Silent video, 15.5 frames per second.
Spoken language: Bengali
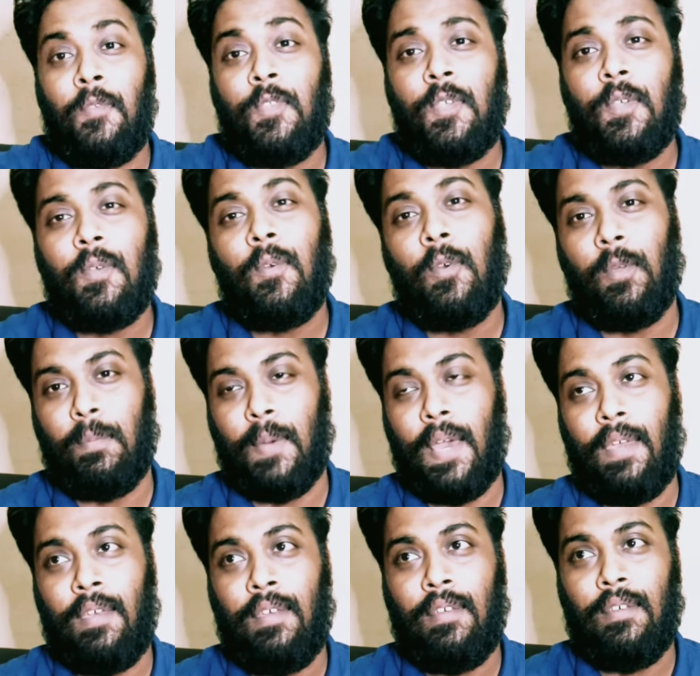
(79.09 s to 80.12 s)
মিউজিক কই
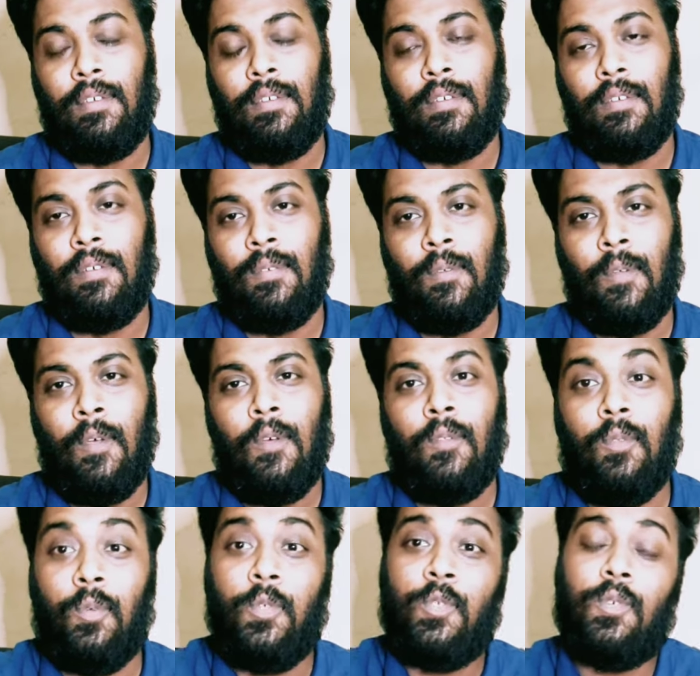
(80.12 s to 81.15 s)
ভাই
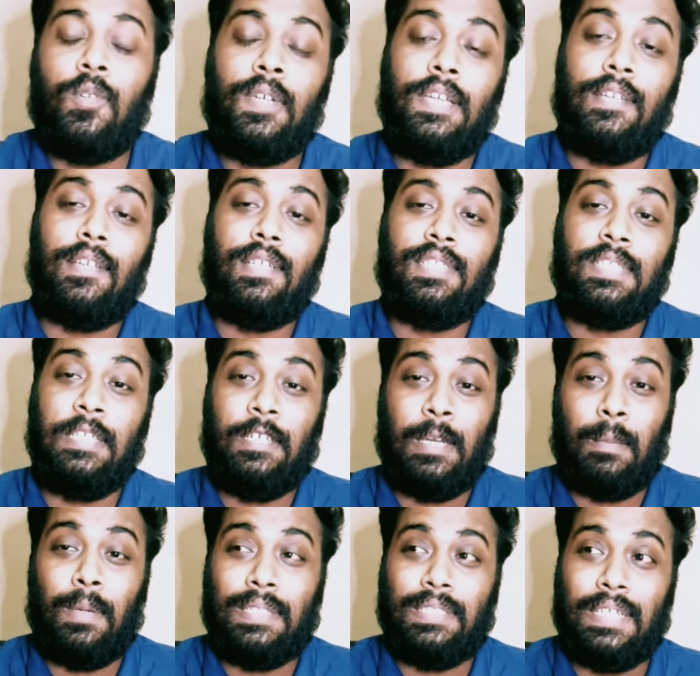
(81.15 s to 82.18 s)
দুইজন গিটারিস্ট
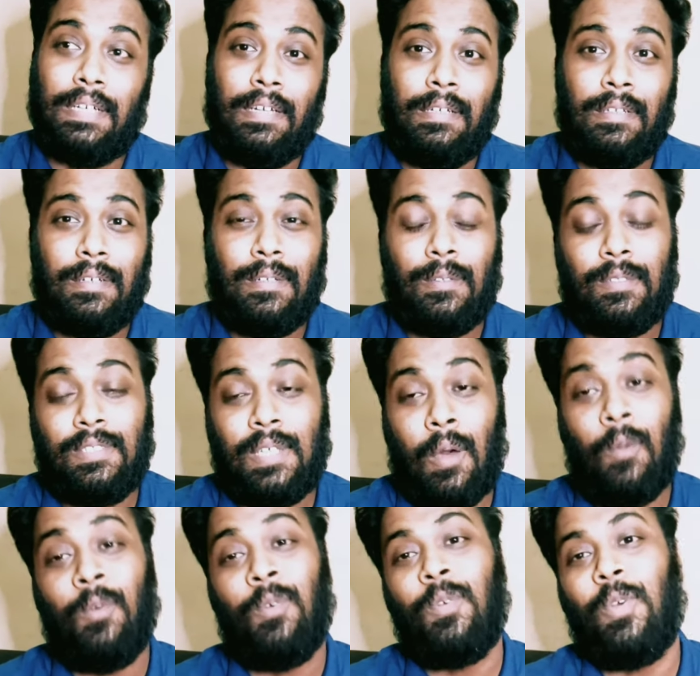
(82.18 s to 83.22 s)
গিটার বাজায় গিটার
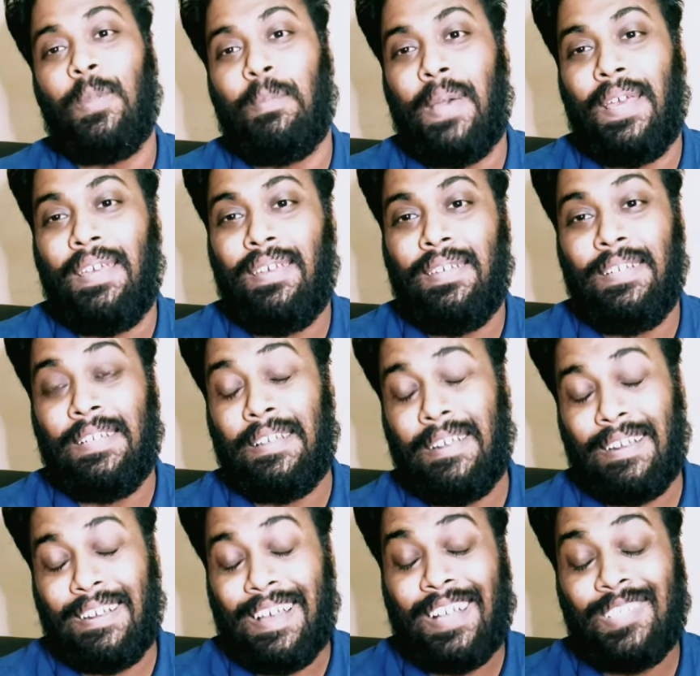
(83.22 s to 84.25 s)
সাউন্ড কই ভাই
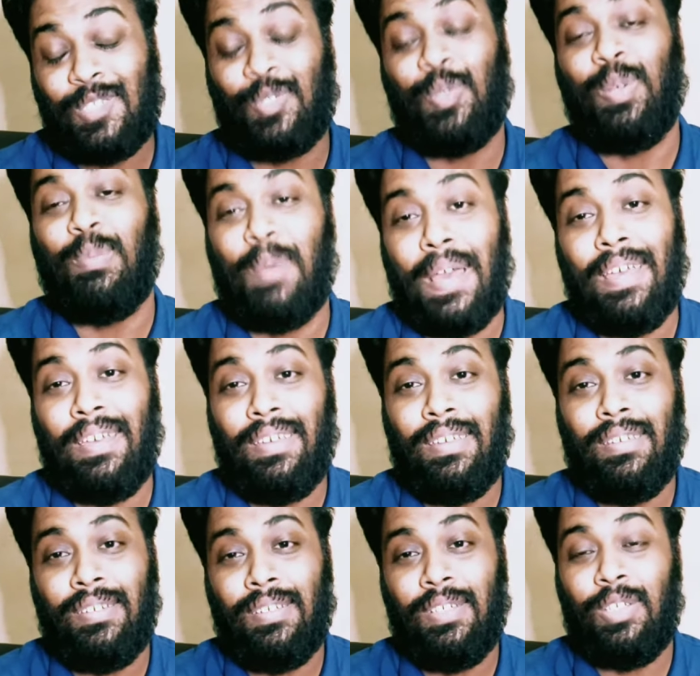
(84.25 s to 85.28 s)
গিটারের কাজ কই ভাই
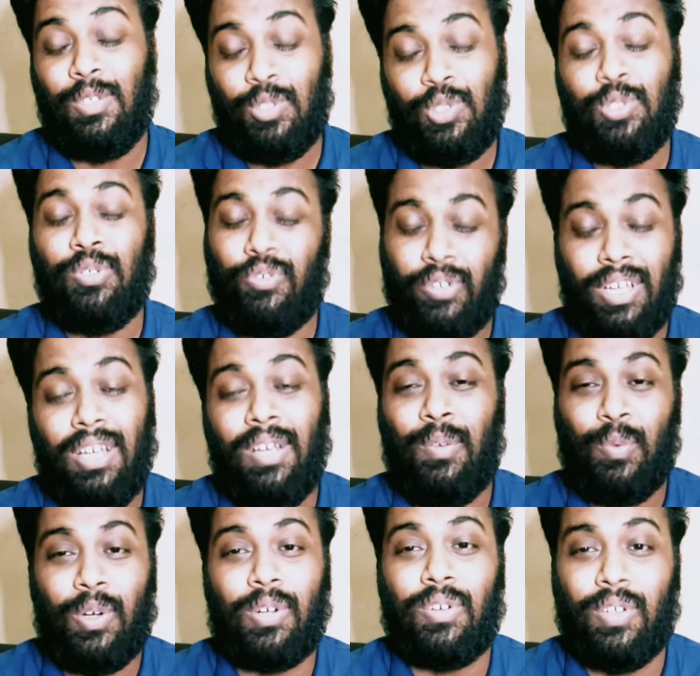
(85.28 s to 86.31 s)
ইউ শুড রিয়েলি
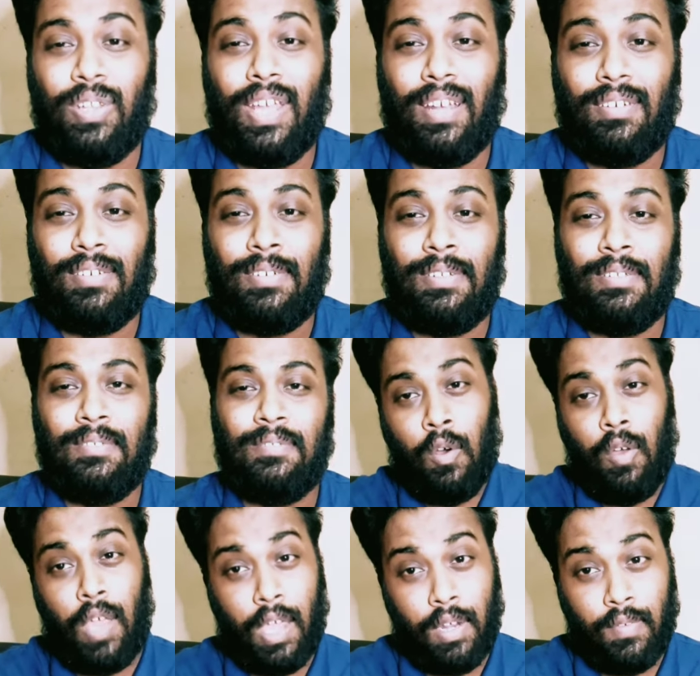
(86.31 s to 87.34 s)
ওয়ার্ক অন দ্যাট নো
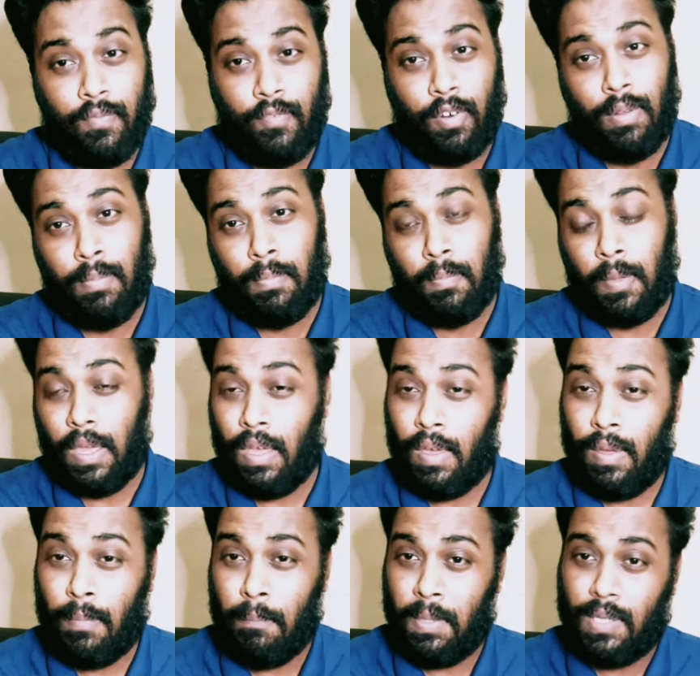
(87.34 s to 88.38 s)
হেট ফ্রম এ
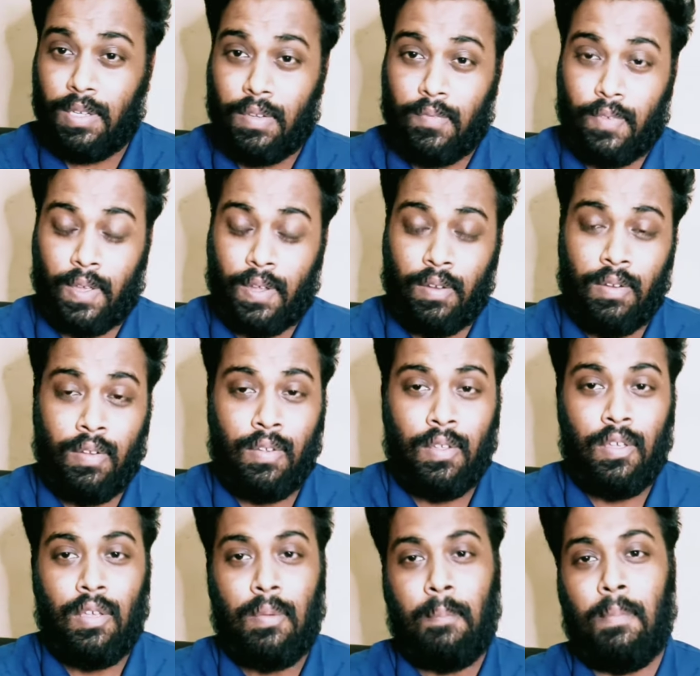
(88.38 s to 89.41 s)
মেটাল ফ্যান
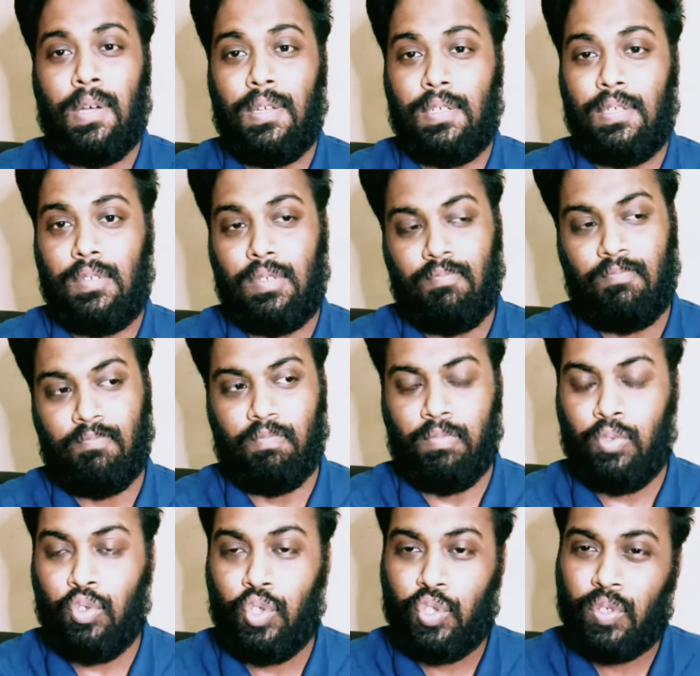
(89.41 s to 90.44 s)
বাট
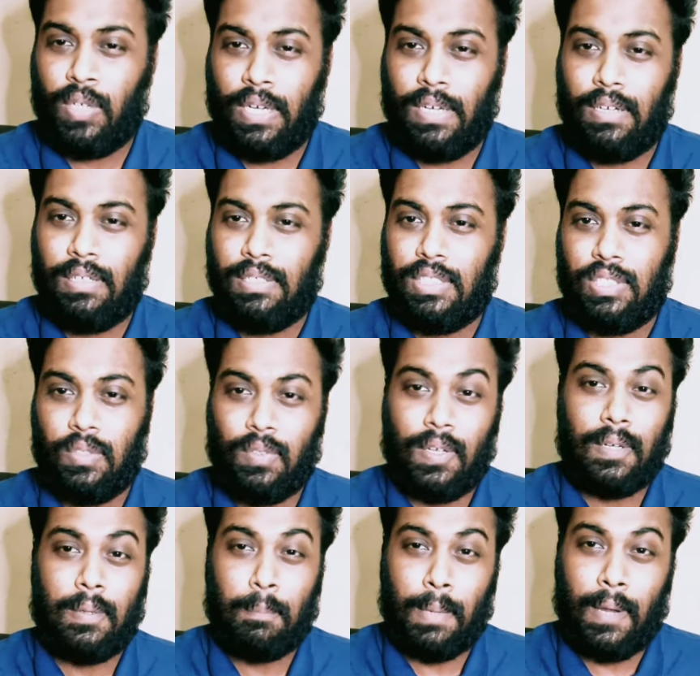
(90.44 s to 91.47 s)
দুইজন গিটারিস্ট যেহেতু
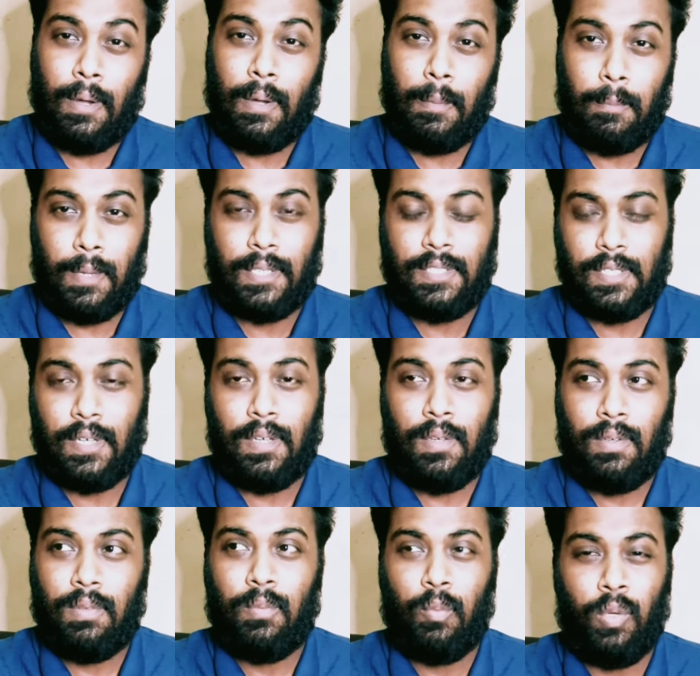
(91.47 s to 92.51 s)
একটা ব্যান্ডে বাজায়
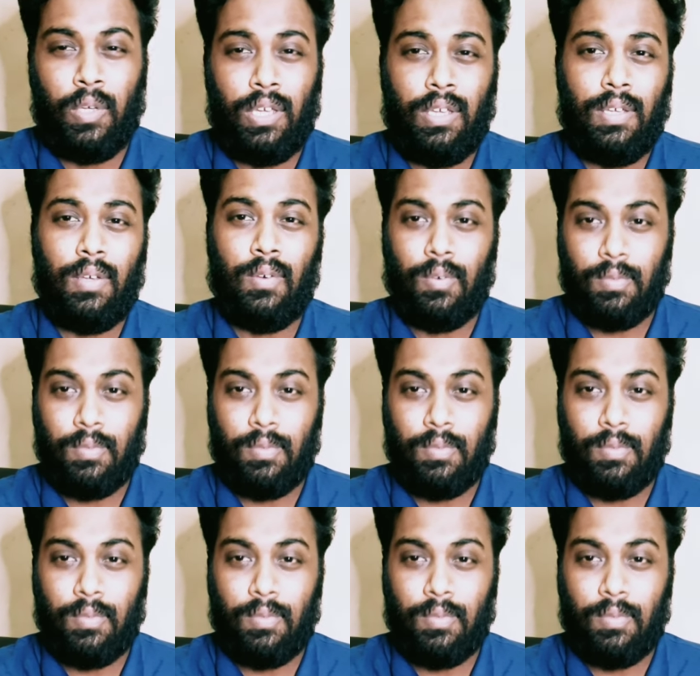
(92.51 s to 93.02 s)
উই